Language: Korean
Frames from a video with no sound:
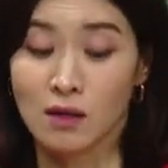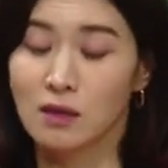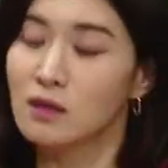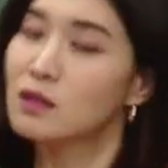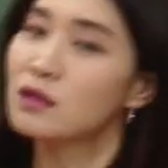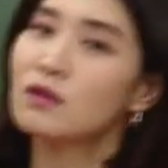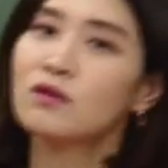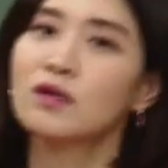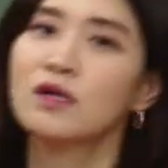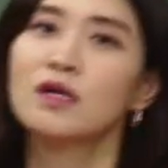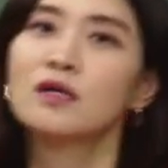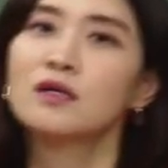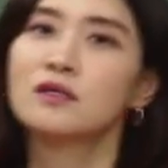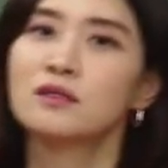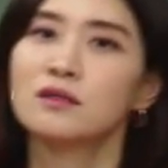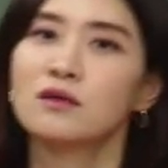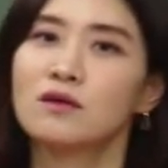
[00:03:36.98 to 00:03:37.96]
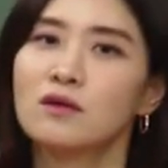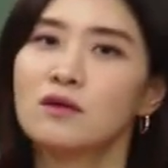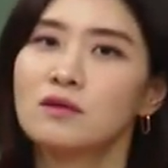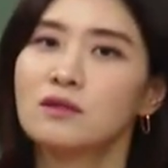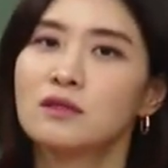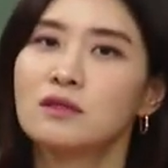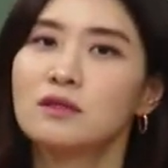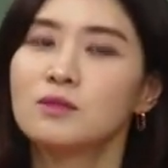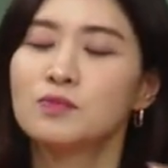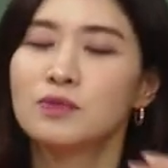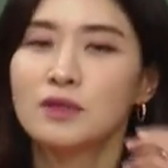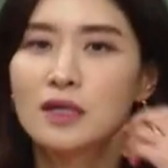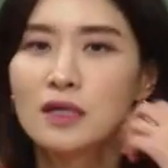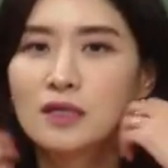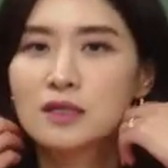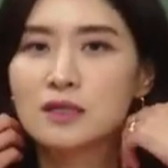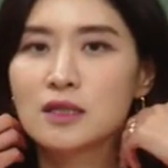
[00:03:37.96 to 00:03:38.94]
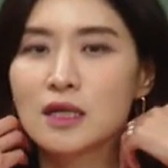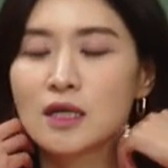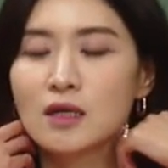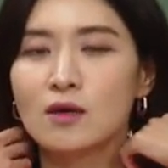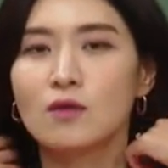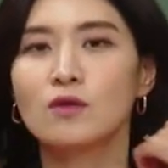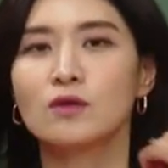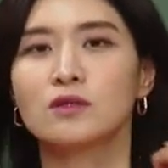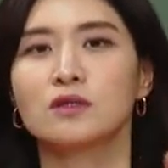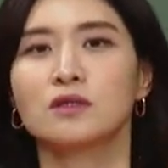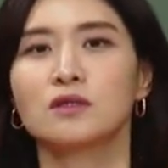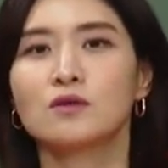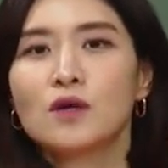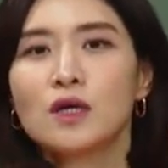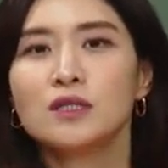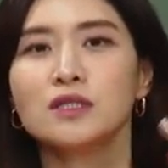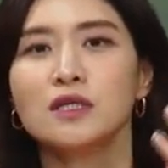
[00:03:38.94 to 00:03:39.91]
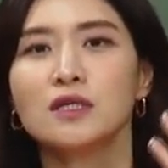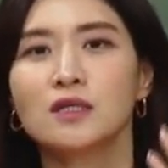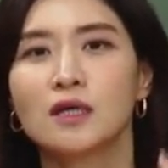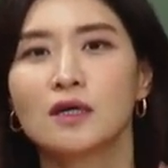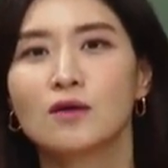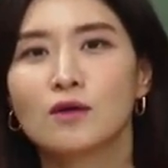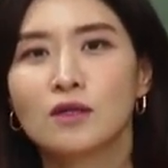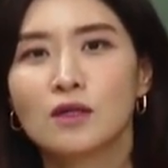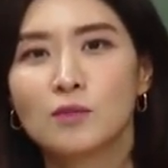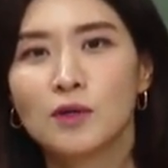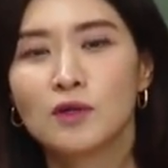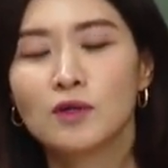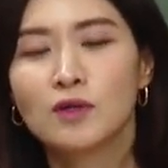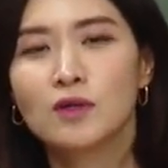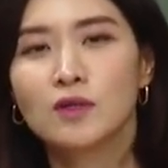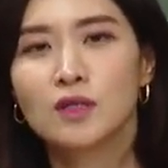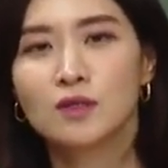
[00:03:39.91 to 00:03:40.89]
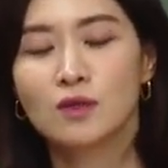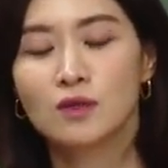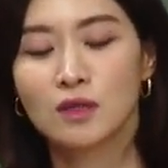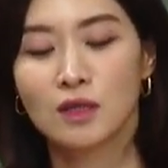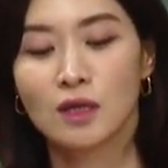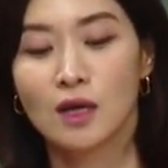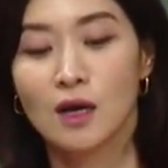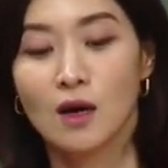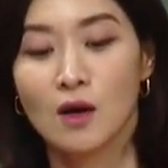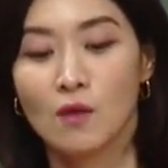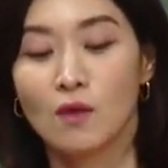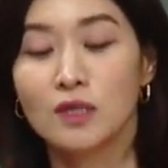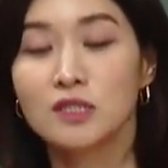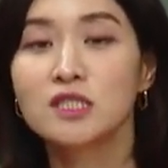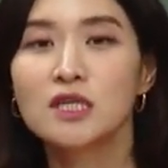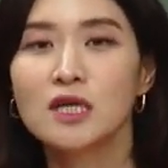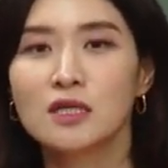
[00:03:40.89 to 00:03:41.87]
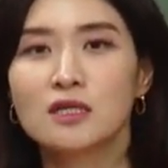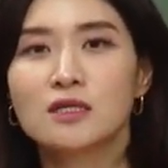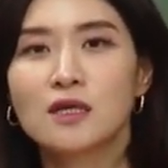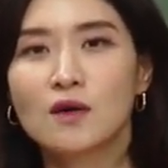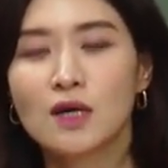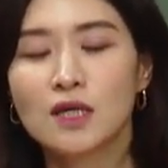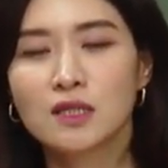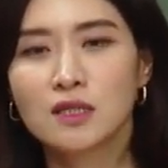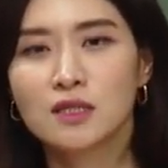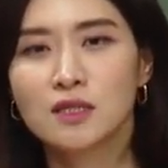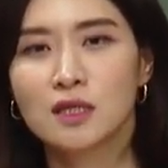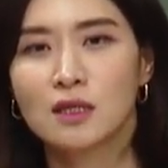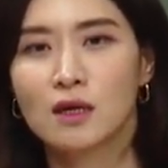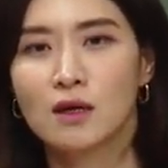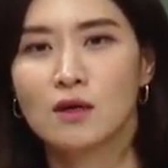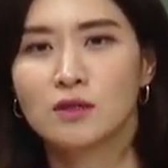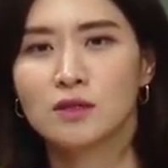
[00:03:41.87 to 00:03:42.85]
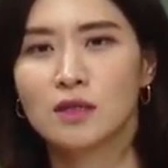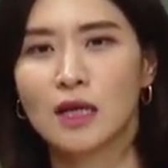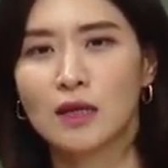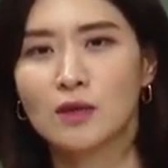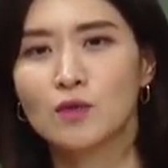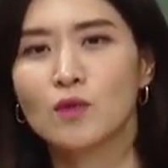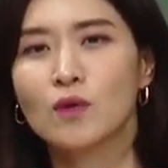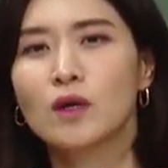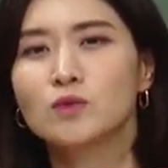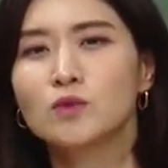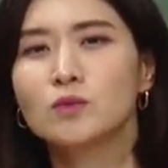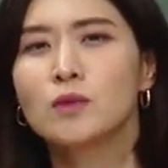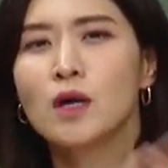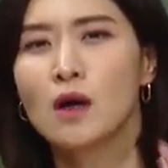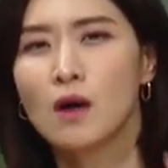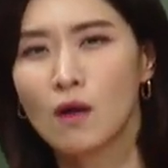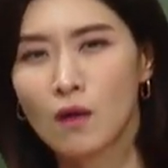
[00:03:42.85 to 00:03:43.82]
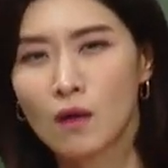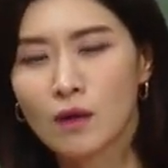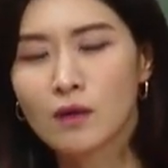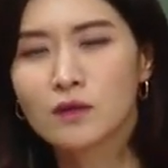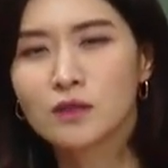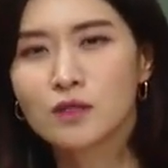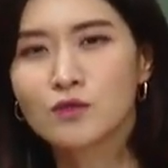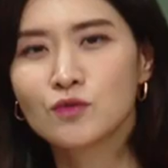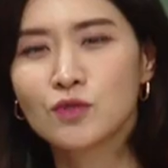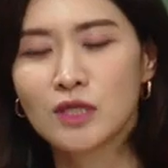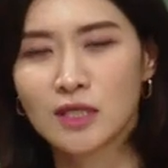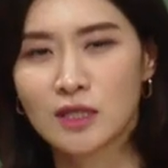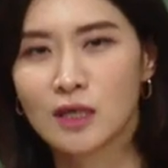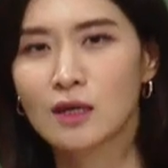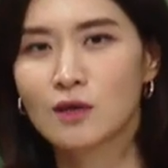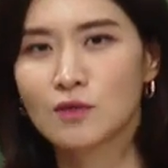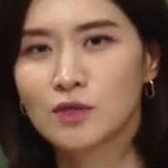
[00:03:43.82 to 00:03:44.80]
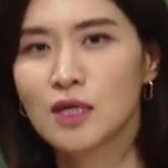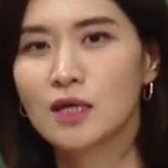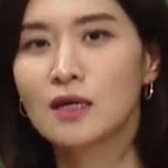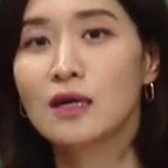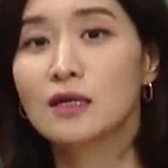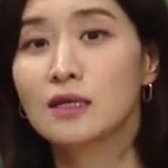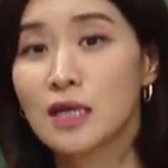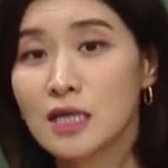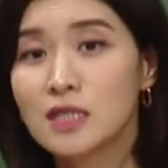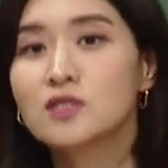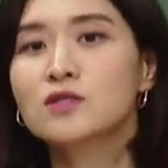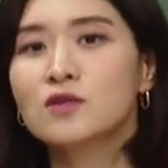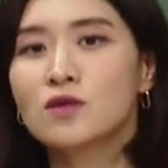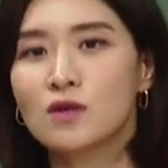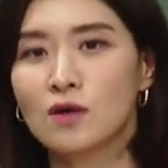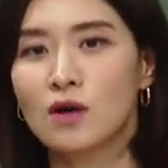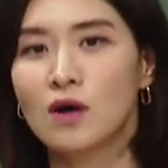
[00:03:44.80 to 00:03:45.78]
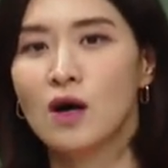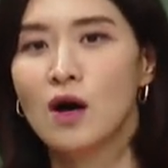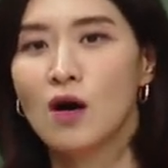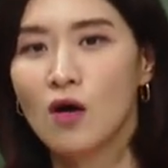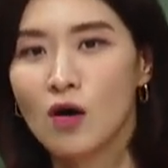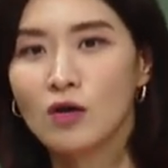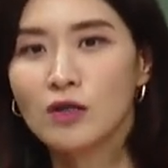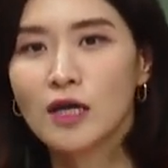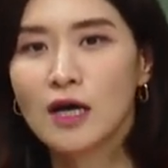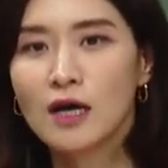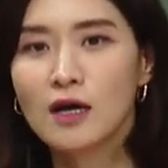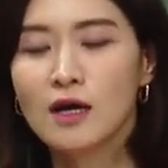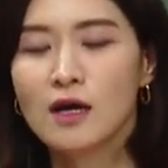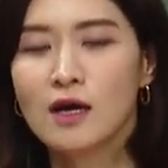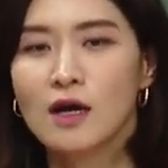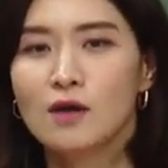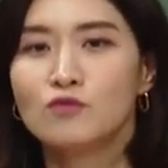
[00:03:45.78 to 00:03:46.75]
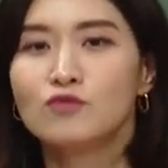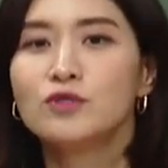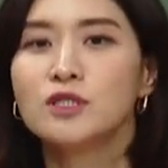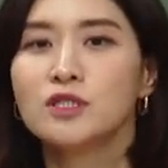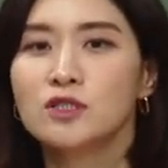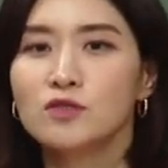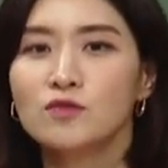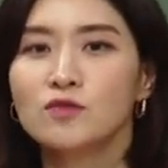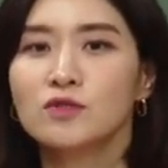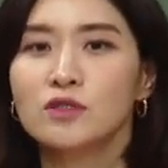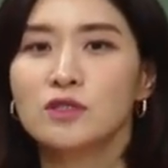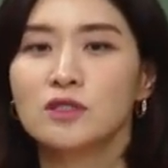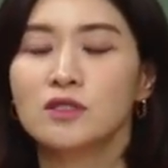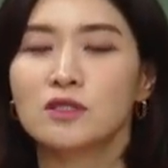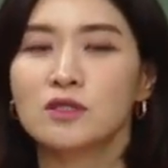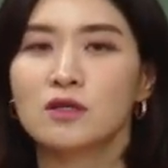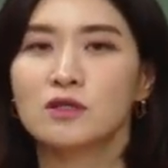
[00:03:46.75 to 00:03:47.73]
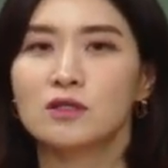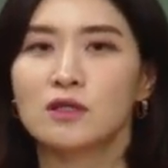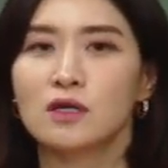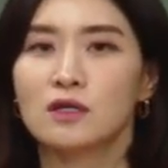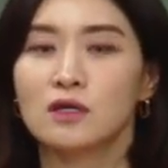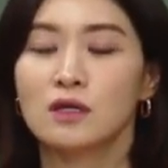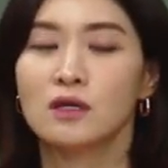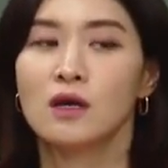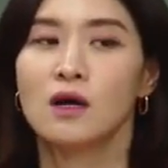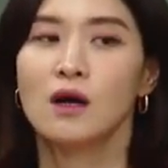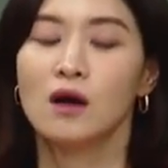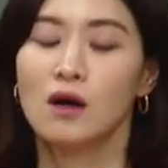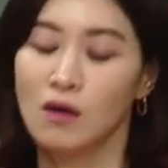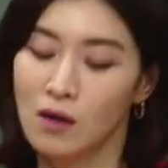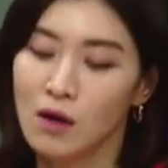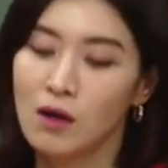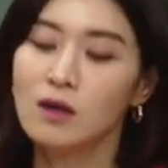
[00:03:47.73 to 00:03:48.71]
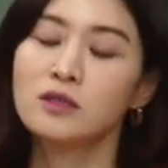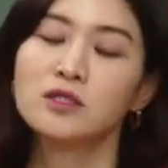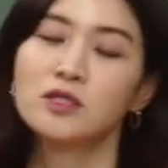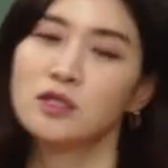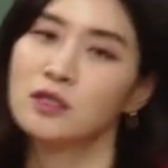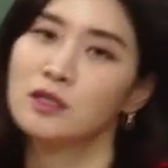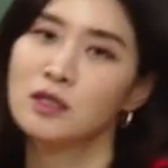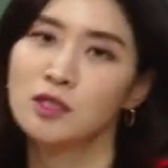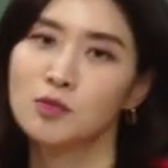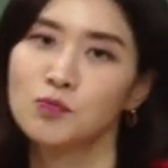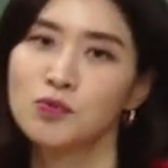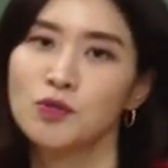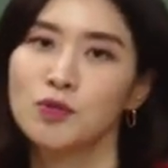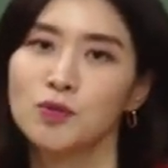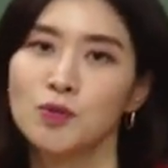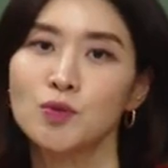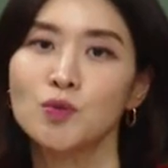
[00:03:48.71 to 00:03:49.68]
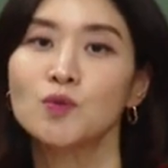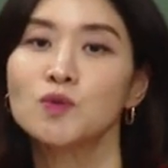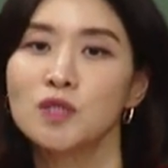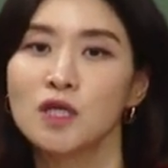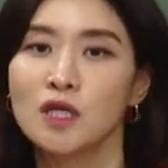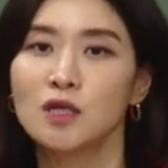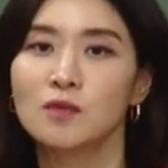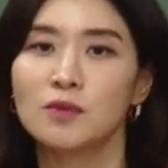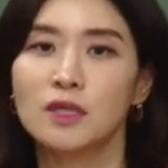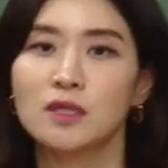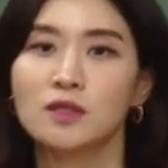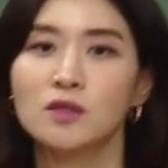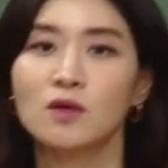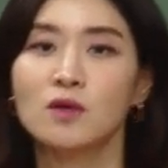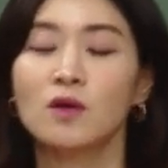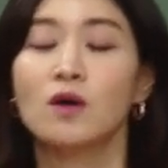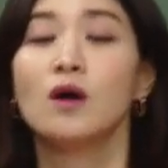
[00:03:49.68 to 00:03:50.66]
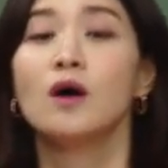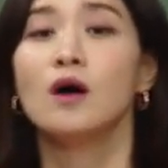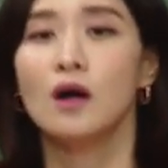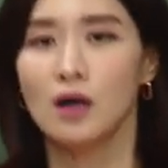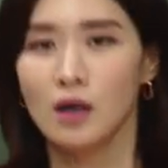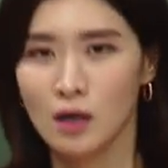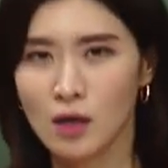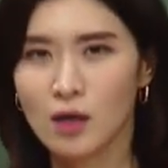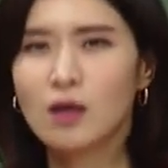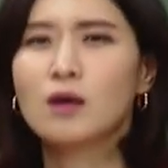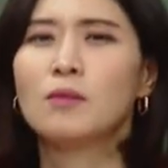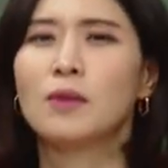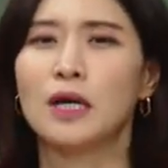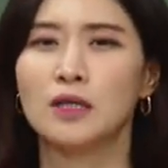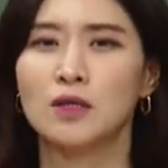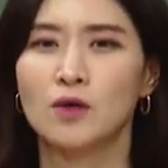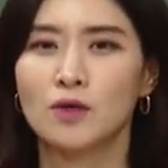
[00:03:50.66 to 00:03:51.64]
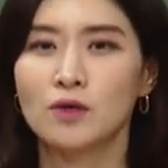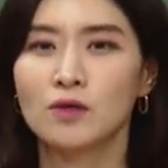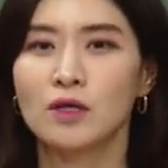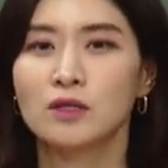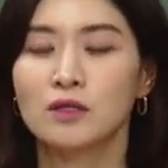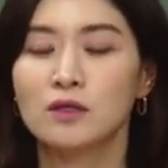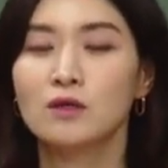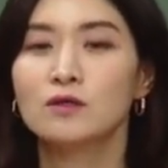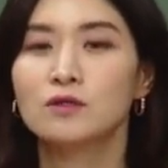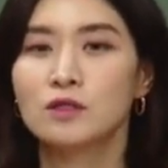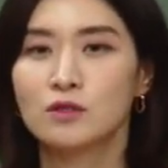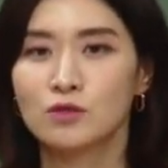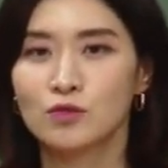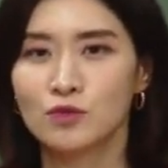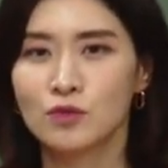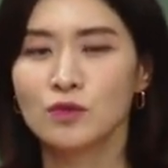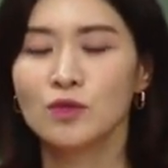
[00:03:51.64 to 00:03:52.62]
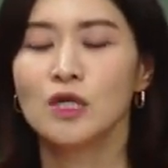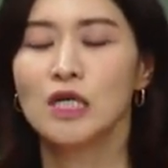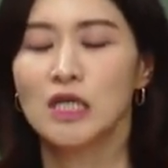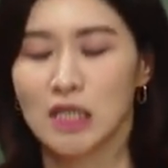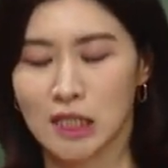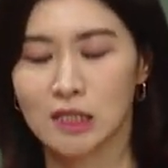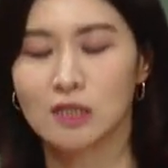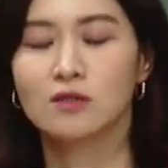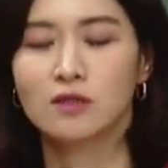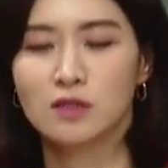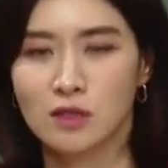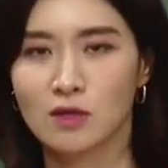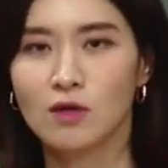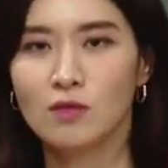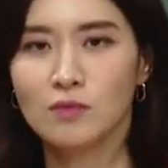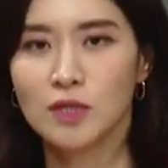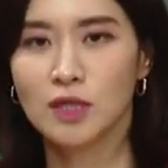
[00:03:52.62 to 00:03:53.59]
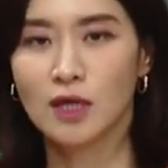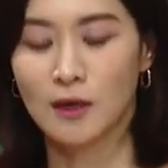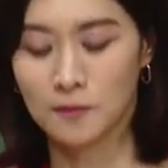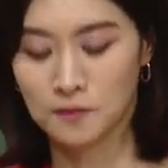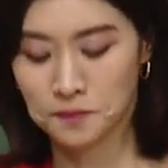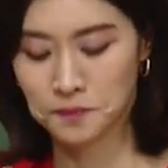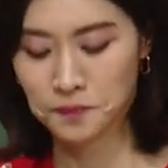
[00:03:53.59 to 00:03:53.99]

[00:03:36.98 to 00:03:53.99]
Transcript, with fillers: 그렇게 해서 등급 블랭크나 이런 것들은 굉장히 당연히 평가원에서는 원치 않는 상황들이잖아요. 그래서 난도가 좀 어려워질 수 있다라고 생각을 했어요. 허나 우리 친구들이 느꼈을 때는 아, 지금까지 풀었던 동사에 비해서 아, 많이 어렵게 느껴질 수 있었을 겁니다.